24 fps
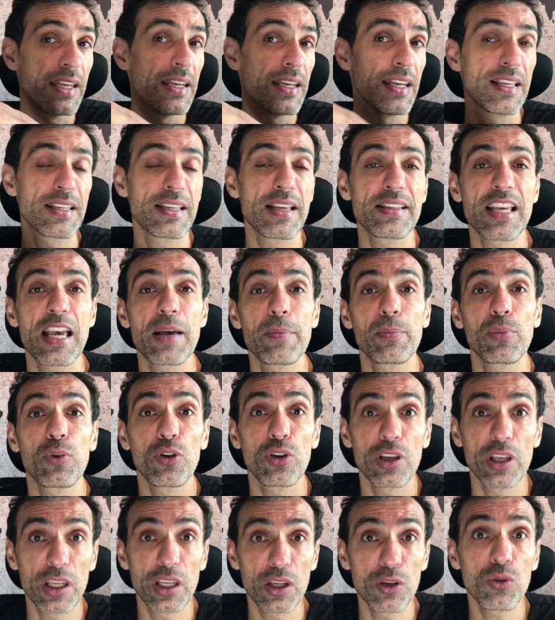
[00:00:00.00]
Nesse
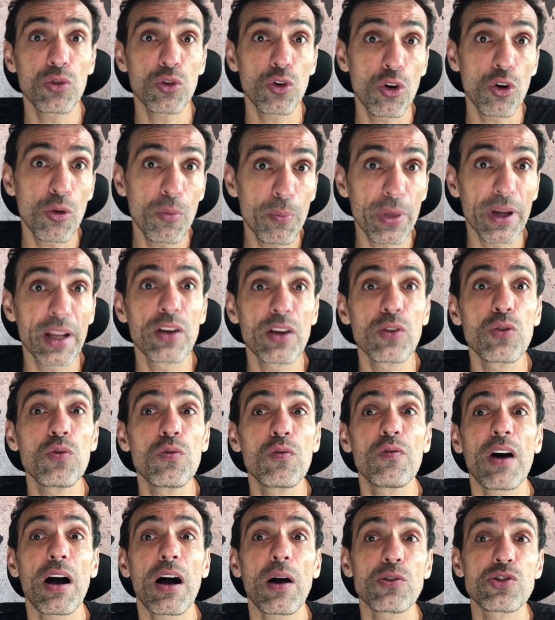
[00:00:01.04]
exemplo, eu comprei
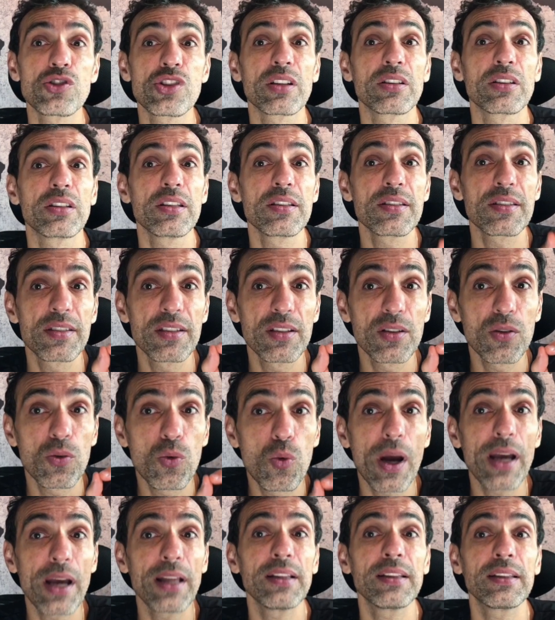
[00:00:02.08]
um voucher de
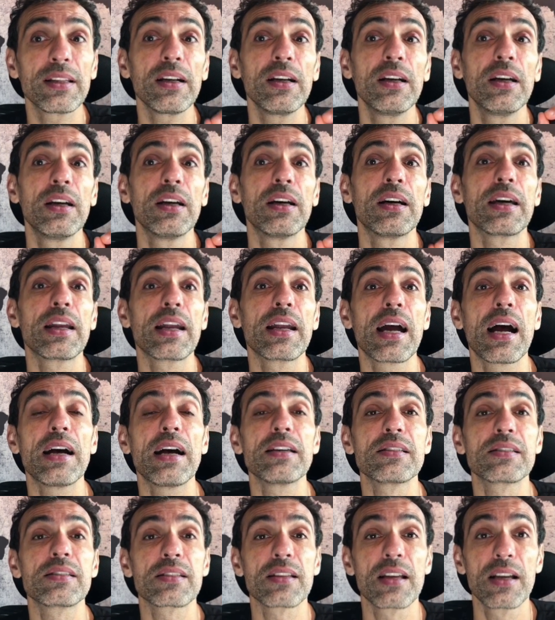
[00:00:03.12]
50
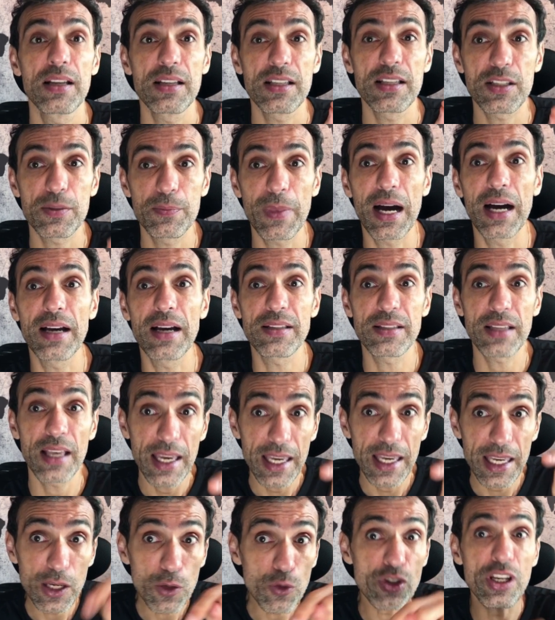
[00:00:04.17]
reais mais.
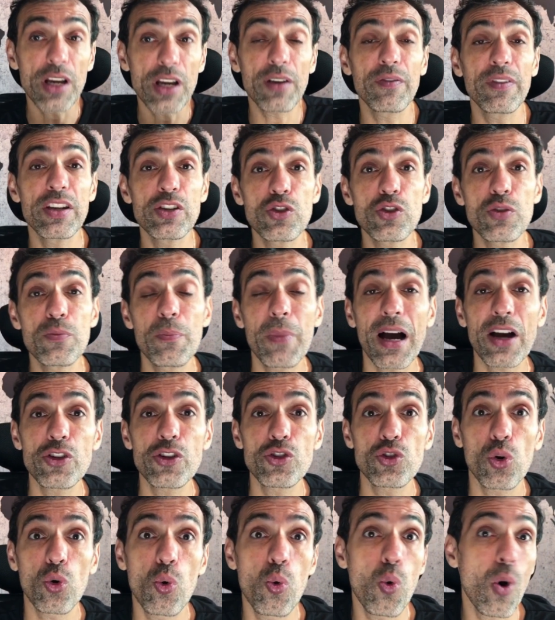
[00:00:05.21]
Eu já vejo
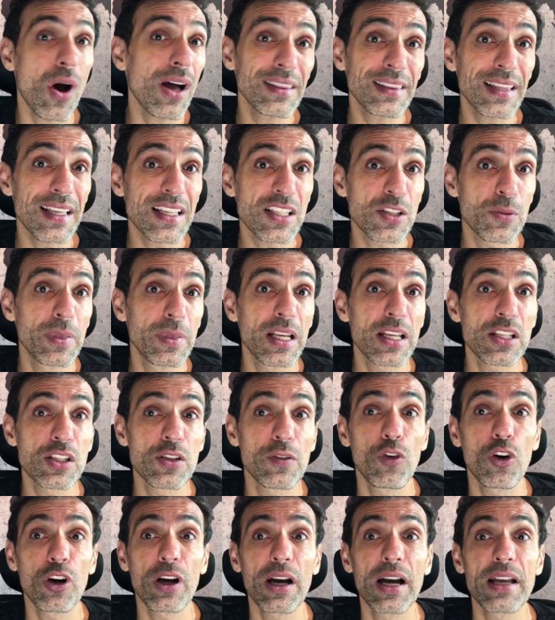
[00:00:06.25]
embaixo quantas milhas
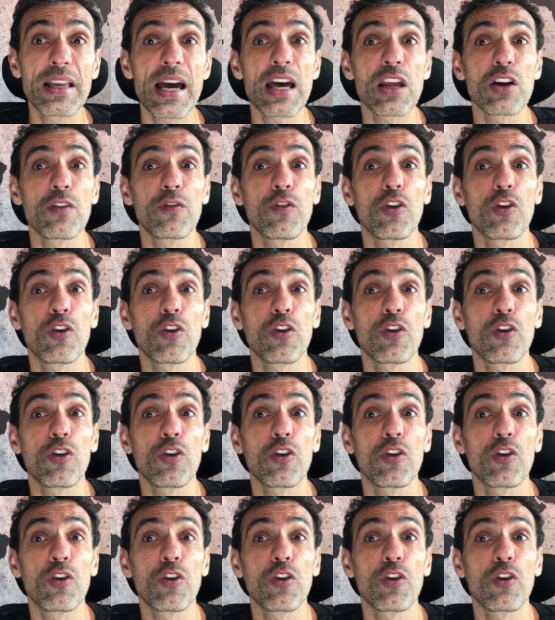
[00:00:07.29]
eu vou ganhar.